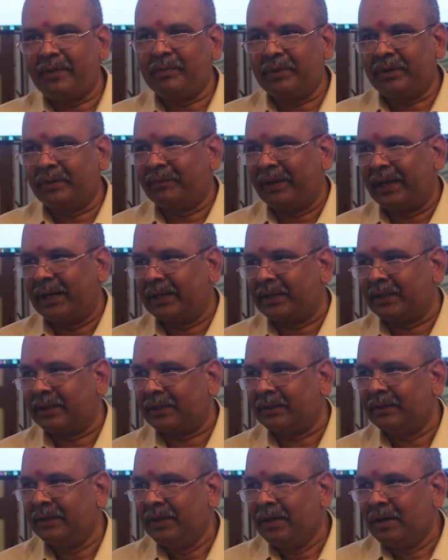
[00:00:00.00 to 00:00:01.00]
டைப்புக்கு மேலே
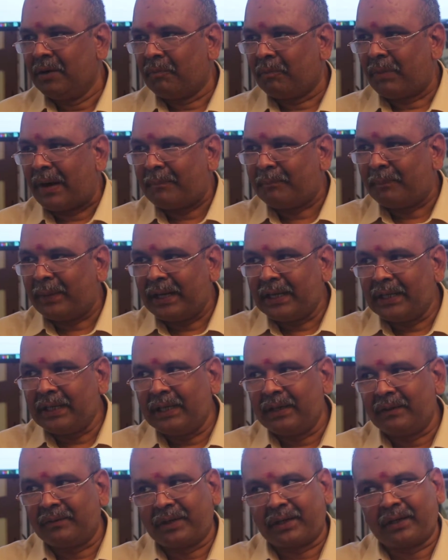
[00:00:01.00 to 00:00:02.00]
இருக்குது
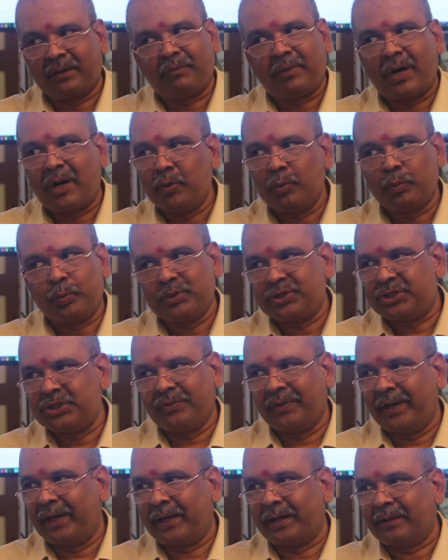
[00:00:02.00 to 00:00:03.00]
பப்பாளியில் வர்ற மாவு பூச்சி
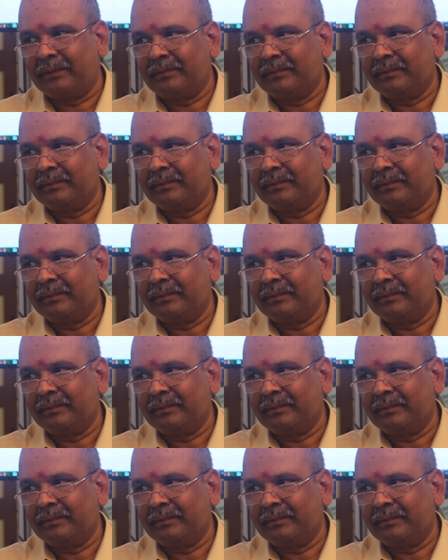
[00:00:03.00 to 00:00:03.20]
வேற